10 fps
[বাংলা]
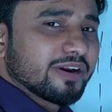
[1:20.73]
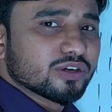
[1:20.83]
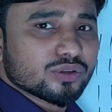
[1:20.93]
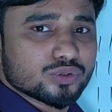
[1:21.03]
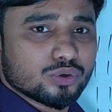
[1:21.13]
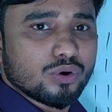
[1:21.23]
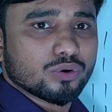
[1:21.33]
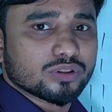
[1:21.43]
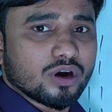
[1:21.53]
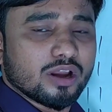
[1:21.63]
এলিমেন্টেরও যোগ
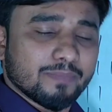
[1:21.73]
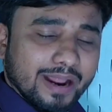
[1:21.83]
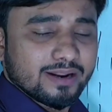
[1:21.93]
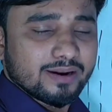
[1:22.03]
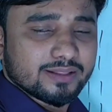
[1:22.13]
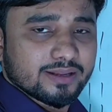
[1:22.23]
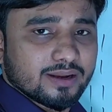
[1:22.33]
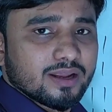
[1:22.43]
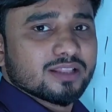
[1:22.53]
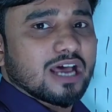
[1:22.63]
করতে হয় বাইনারিতে
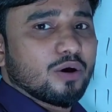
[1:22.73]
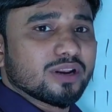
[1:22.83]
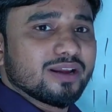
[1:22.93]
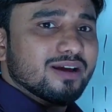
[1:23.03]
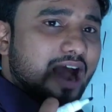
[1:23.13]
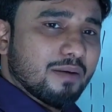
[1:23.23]
তাহলে